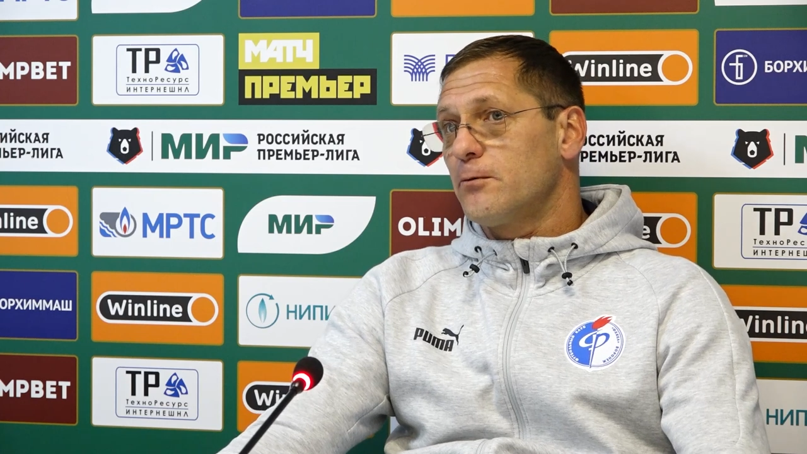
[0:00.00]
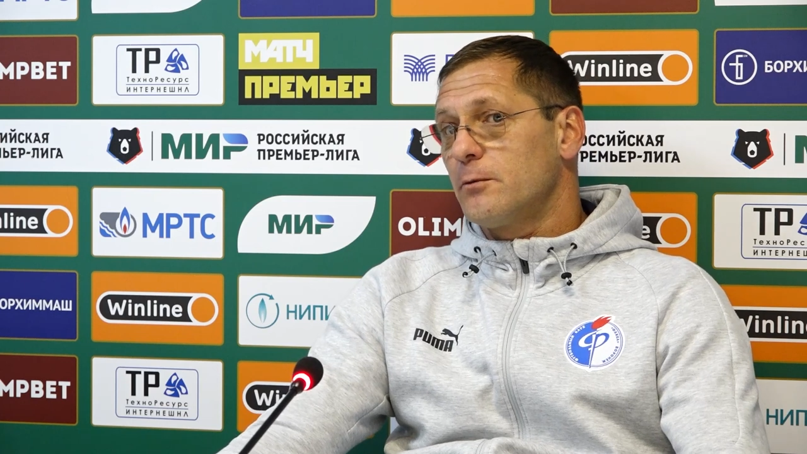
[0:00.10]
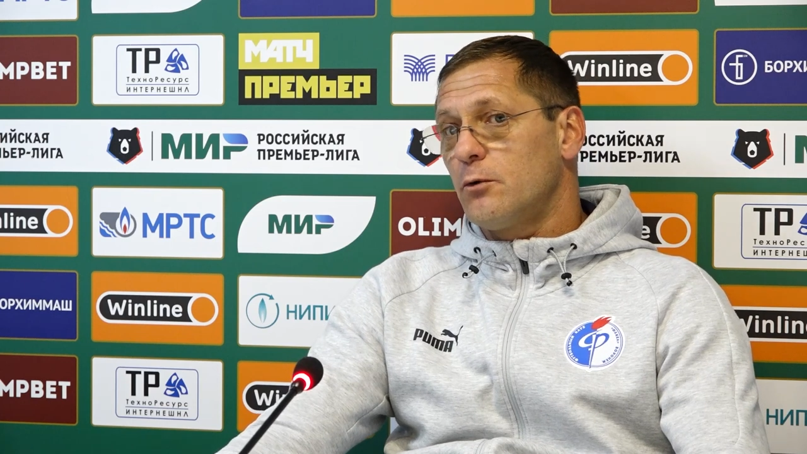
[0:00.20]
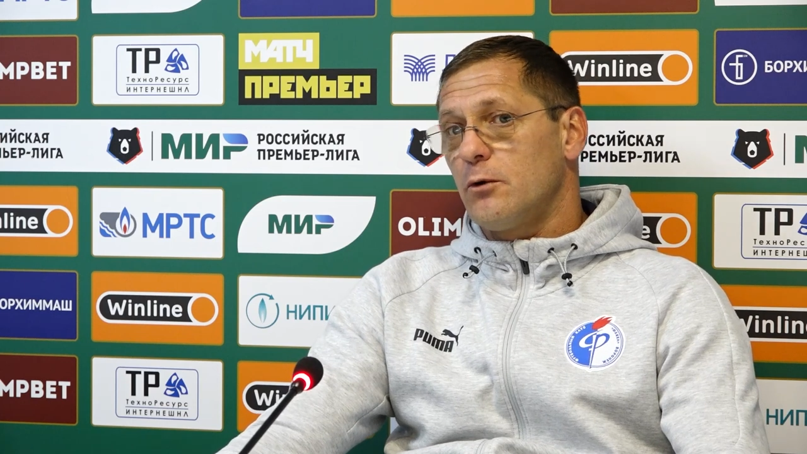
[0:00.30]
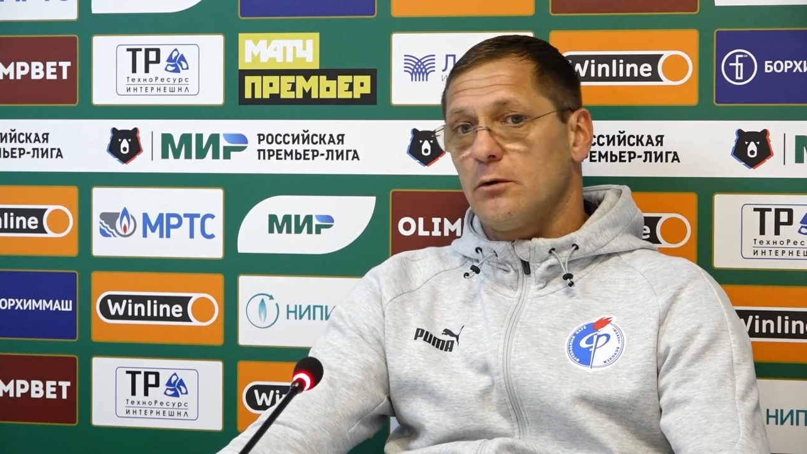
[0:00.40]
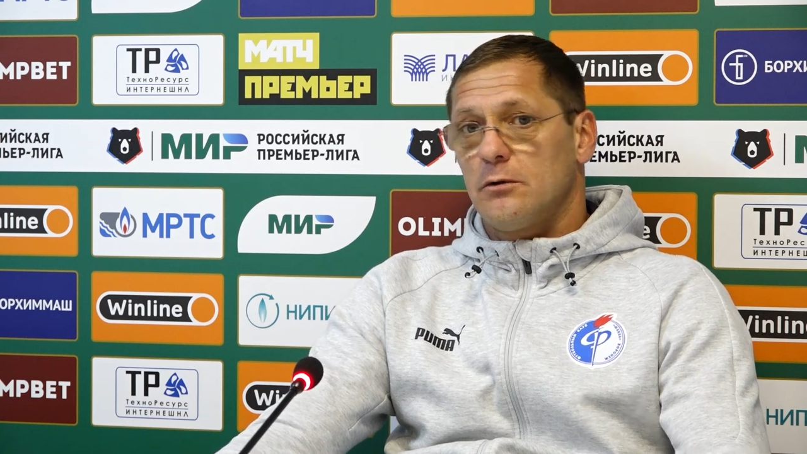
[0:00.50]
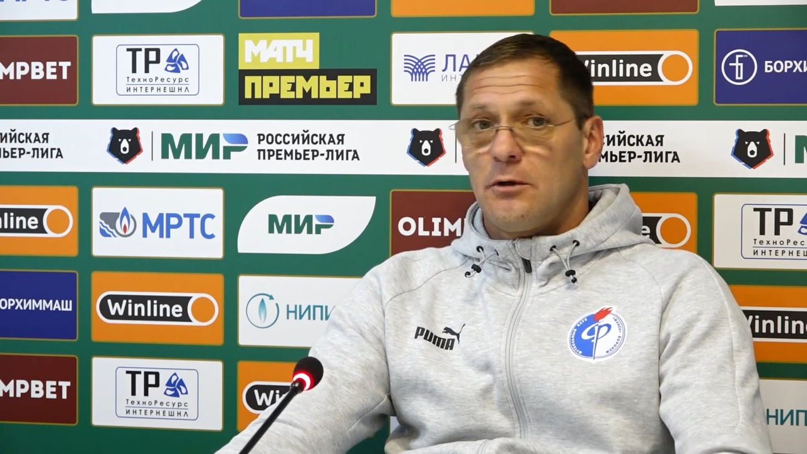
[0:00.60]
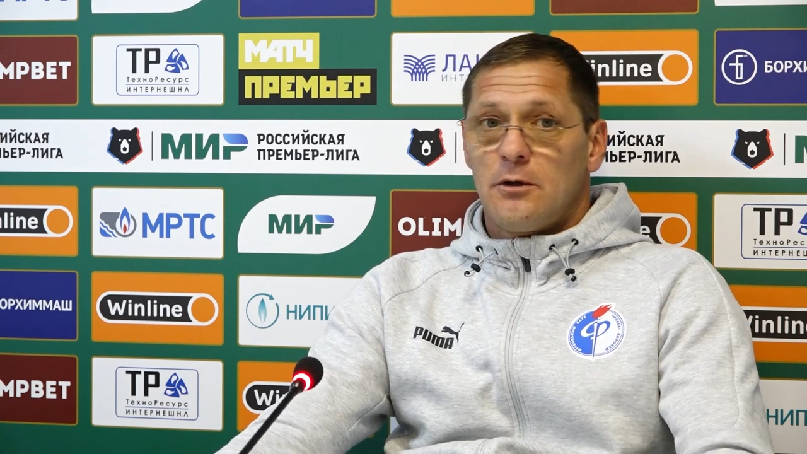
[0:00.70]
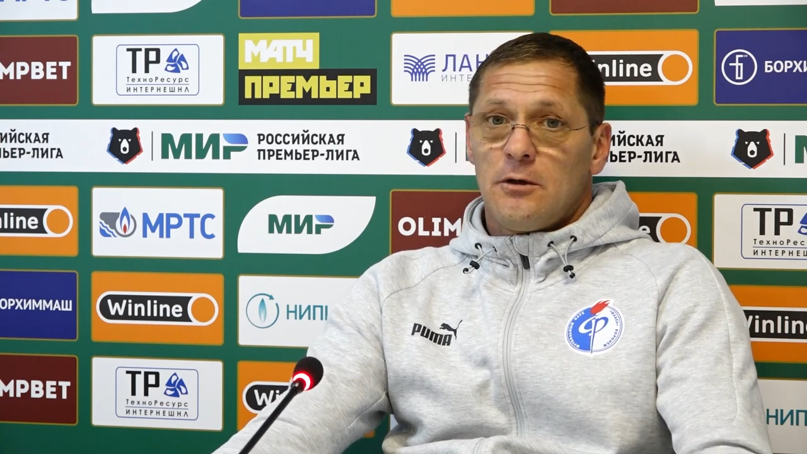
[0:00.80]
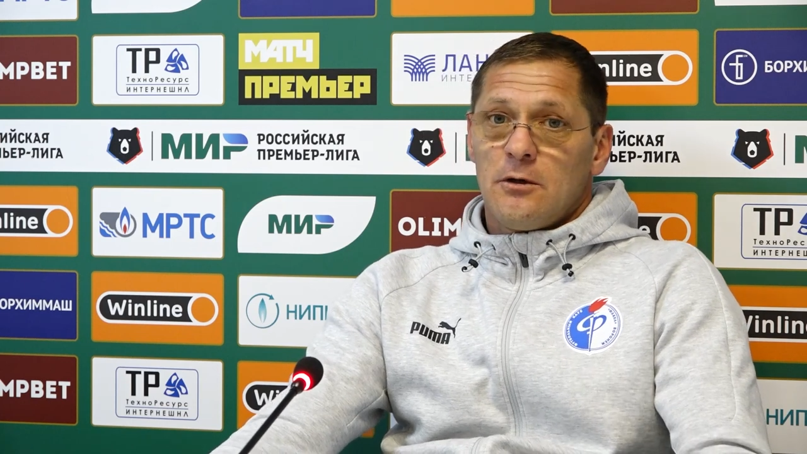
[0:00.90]
футбол,
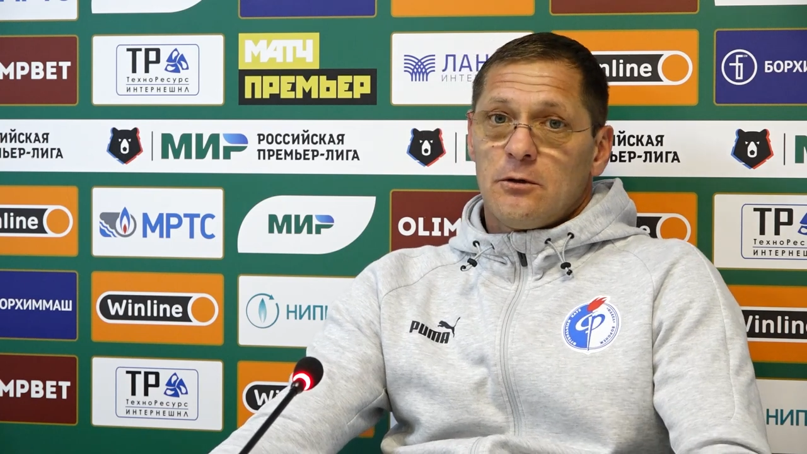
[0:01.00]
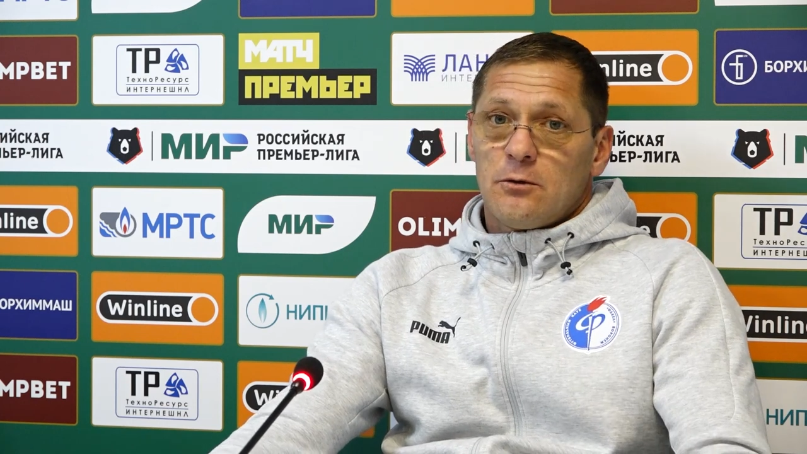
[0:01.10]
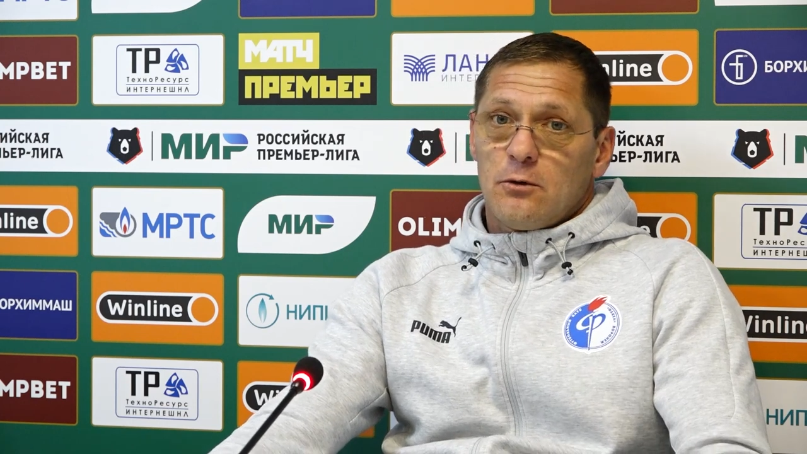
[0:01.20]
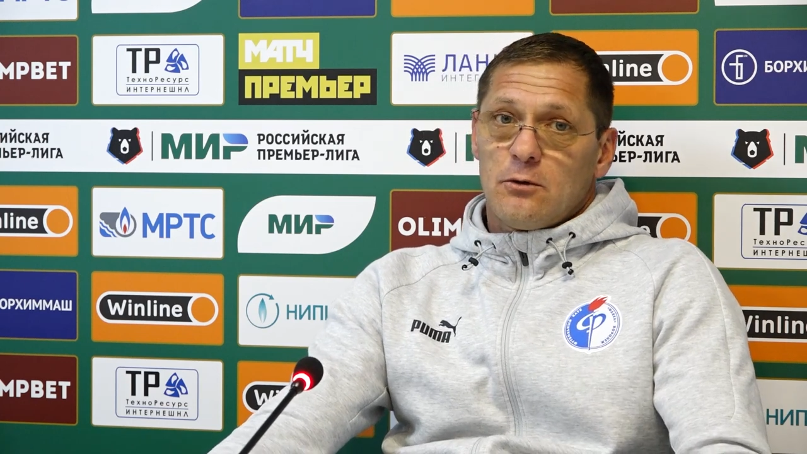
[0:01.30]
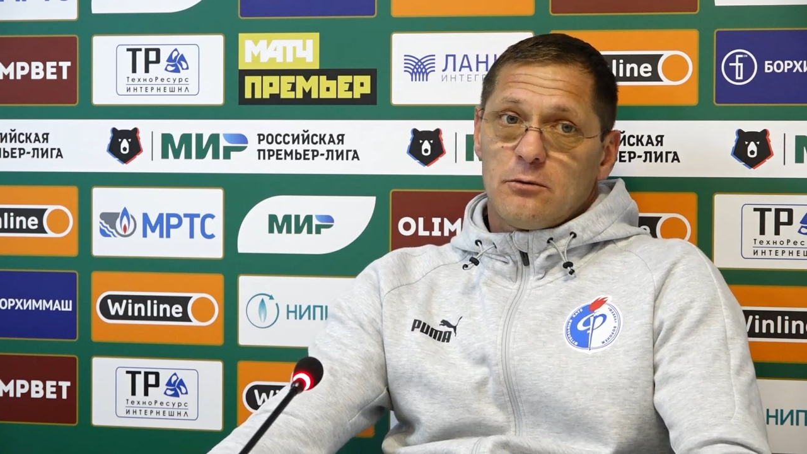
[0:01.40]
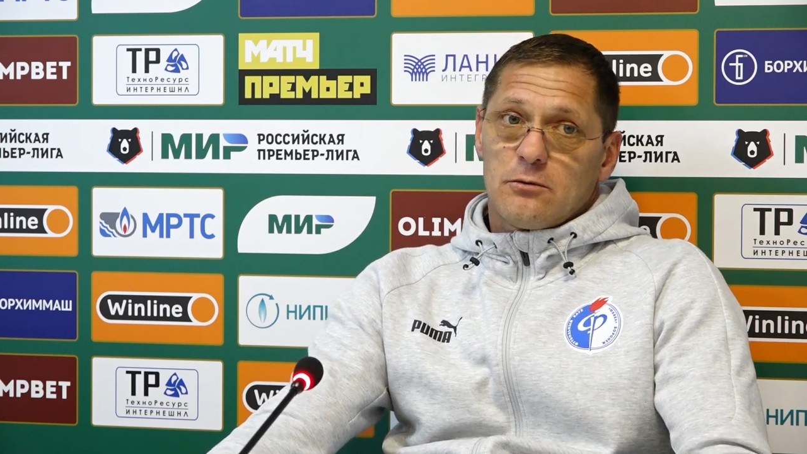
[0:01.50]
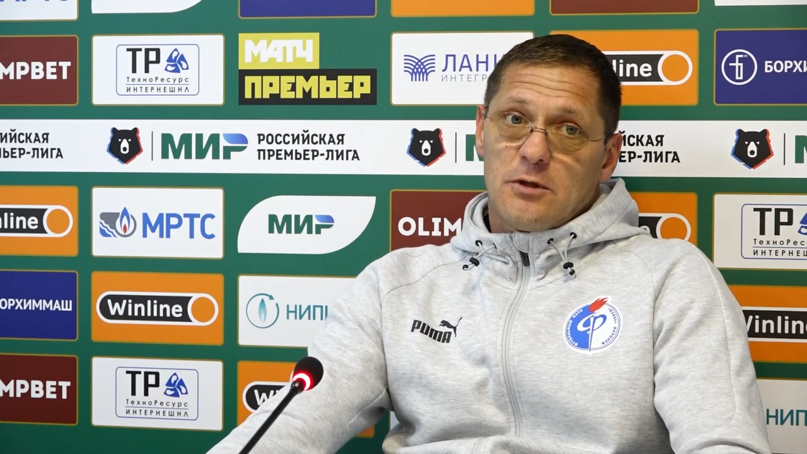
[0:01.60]
но